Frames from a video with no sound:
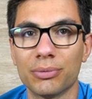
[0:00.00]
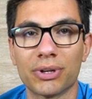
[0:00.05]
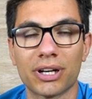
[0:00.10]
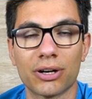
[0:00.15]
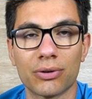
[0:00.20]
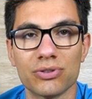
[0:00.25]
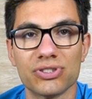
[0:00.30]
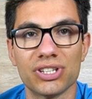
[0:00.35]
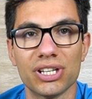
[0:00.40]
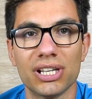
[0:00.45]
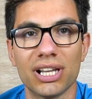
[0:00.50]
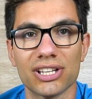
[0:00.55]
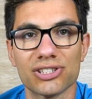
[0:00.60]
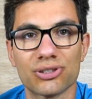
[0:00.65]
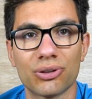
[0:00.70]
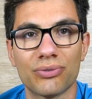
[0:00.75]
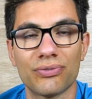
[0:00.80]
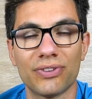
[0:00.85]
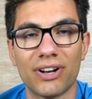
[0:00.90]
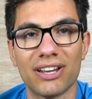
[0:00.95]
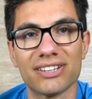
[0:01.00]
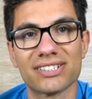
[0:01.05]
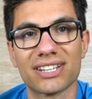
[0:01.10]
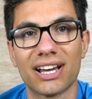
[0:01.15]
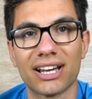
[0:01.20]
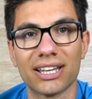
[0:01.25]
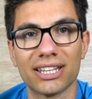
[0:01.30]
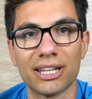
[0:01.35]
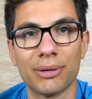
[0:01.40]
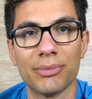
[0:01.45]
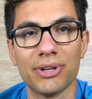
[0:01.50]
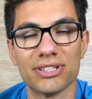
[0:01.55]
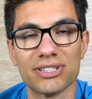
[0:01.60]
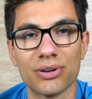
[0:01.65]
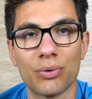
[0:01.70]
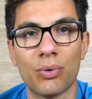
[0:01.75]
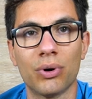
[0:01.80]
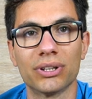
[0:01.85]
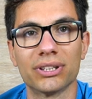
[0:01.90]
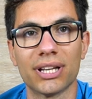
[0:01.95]
perché così la soft flask anche da mezza
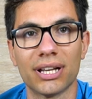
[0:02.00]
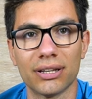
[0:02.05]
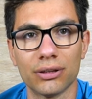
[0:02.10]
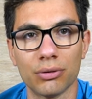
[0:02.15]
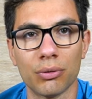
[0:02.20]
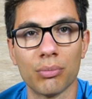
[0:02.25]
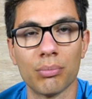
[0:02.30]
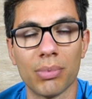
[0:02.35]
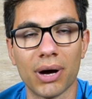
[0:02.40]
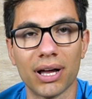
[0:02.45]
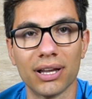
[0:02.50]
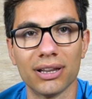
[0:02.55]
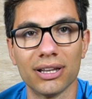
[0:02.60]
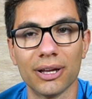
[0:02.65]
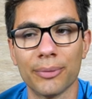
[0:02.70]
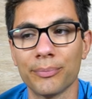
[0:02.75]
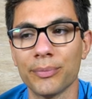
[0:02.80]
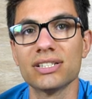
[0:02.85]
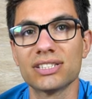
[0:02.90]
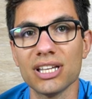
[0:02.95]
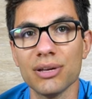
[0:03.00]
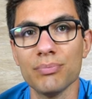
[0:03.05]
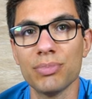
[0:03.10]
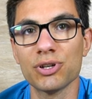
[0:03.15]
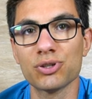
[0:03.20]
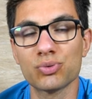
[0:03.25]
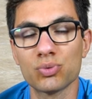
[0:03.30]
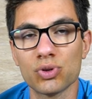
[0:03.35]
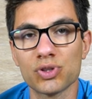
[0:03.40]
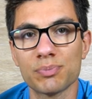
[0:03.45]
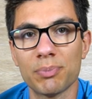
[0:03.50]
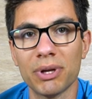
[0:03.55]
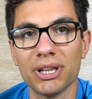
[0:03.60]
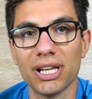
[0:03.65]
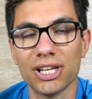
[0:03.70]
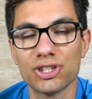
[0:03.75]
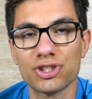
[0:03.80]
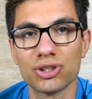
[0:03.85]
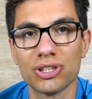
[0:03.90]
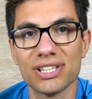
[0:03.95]
vuota non balla. Sempre sullo
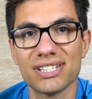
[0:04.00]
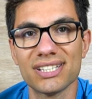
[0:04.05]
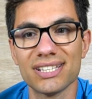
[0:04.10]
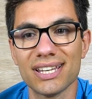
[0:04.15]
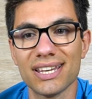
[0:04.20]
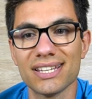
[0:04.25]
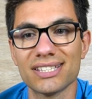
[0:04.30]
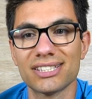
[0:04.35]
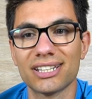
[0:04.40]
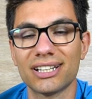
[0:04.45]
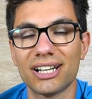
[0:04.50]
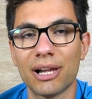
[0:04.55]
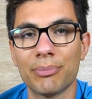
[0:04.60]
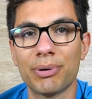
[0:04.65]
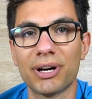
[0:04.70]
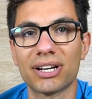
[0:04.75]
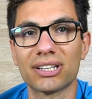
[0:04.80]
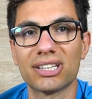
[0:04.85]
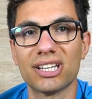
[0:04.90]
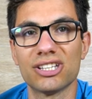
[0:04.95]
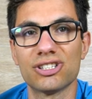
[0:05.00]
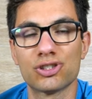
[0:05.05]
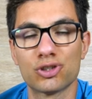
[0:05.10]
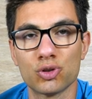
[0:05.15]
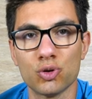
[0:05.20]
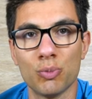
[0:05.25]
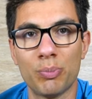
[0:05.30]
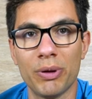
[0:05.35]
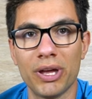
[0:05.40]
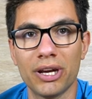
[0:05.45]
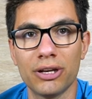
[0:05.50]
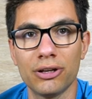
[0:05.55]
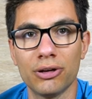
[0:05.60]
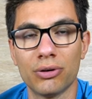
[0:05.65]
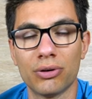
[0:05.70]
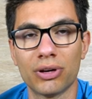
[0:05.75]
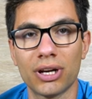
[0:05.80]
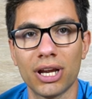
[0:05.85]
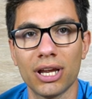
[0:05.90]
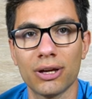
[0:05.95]
spallaccio di sinistra, nella parte
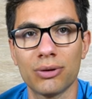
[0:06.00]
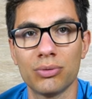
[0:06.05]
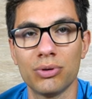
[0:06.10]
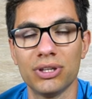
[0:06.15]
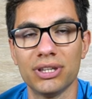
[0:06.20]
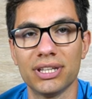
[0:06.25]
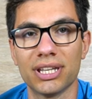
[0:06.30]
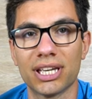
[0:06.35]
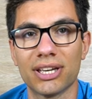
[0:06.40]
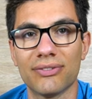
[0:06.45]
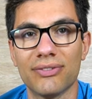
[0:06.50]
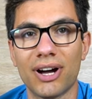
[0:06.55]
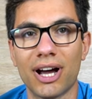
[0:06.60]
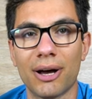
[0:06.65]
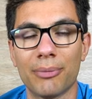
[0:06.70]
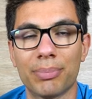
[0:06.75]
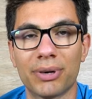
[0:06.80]
superiore, quindi che va